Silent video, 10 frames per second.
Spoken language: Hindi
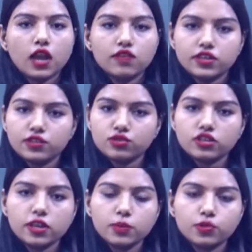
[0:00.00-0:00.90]
अलवर
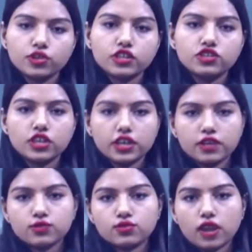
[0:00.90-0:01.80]
न्यूज़ के रिपोर्टर
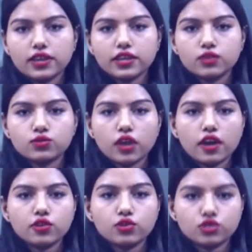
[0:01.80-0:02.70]
जेके गुजराल के
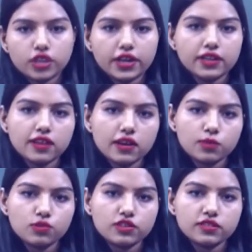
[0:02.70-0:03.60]
अनुसार खुशखेड़ा
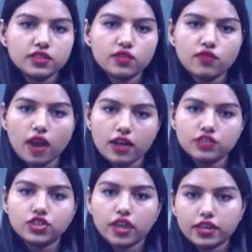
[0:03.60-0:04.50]
थाना पुलिस ने
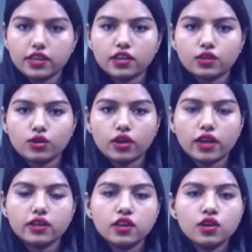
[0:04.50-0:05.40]
वाहन चेकिंग के
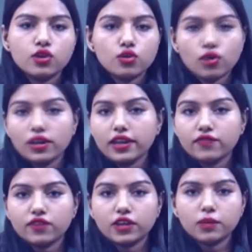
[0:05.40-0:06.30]
दौरान रॉयल
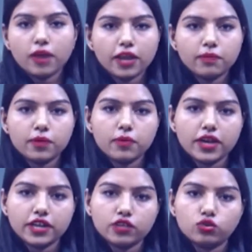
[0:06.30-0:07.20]
एनफील्ड बाइक पर
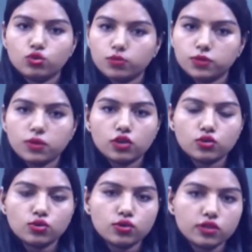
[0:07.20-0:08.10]
बैठे दो
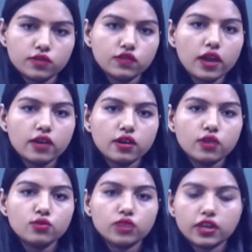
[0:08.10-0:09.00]
बदमाशों को गिरफ्तार
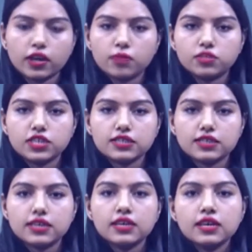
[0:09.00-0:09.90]
कर उनके कब्जे
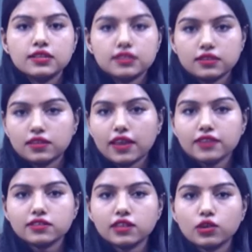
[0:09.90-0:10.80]
से
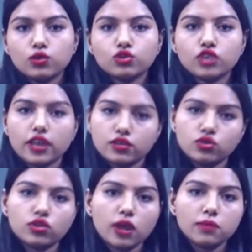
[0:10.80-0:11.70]
27 किलो
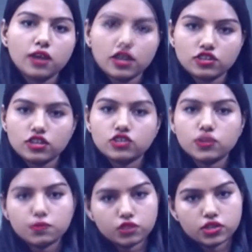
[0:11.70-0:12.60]
600 ग्राम गांजा
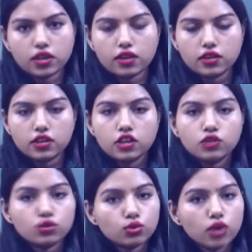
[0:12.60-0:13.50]
जब्त किया है
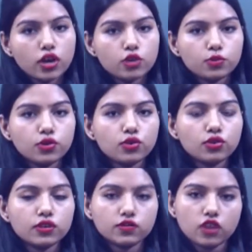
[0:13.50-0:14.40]
दोनों आरोपियों
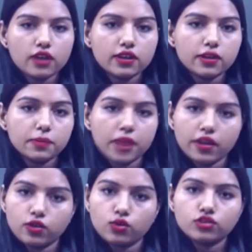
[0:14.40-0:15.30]
को गिरफ्तार कर
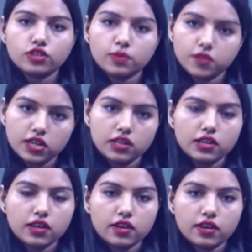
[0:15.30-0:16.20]
बाइक को जब्त कर
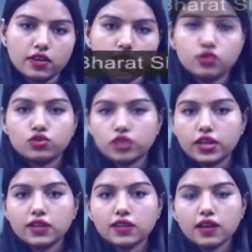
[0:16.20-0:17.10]
लिया गया है
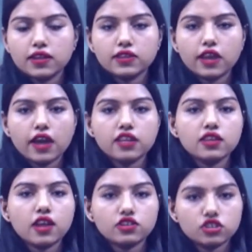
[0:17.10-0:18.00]
खुशखेड़ा थाना
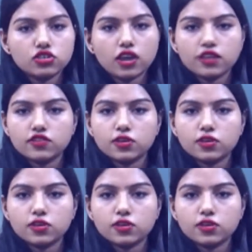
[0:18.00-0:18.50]
अधिकारी राजेश यादव